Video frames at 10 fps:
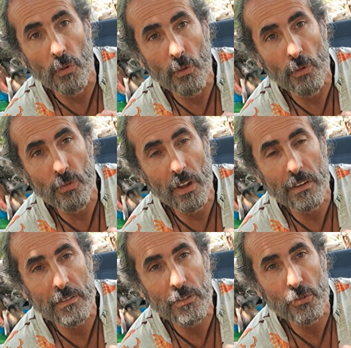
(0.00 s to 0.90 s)
Onlar
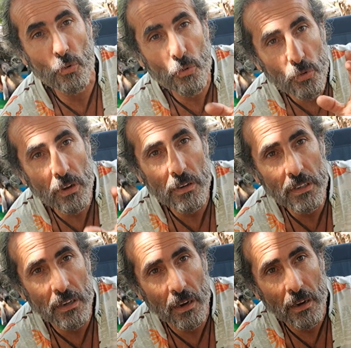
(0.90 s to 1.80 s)
çok
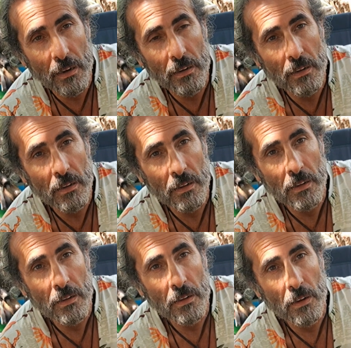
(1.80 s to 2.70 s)
uyanık ya.
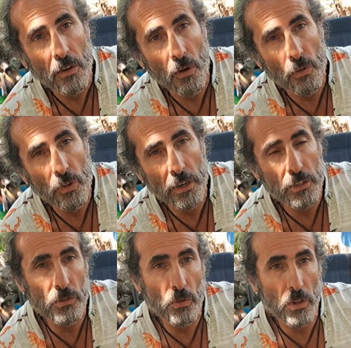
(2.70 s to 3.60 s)
Onlar
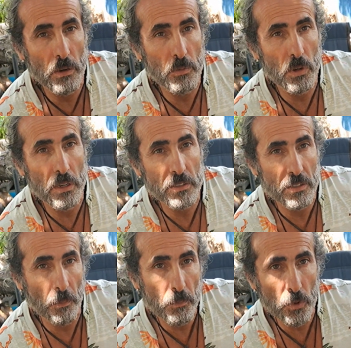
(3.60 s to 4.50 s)
gidiyorlar böyle
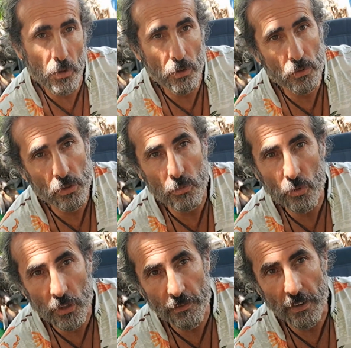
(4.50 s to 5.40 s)
saplıyorlar orada
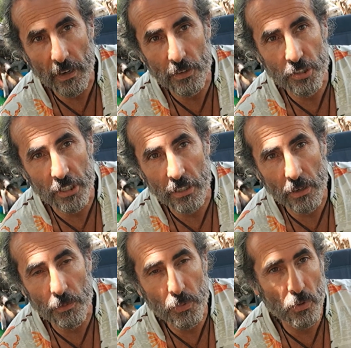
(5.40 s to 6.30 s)
burada falan şekil
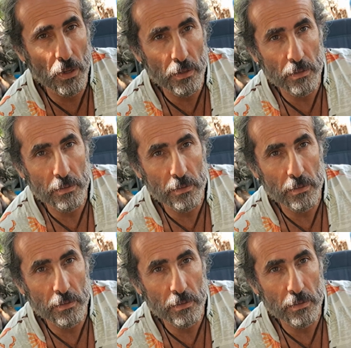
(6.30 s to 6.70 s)
yapıyorlar.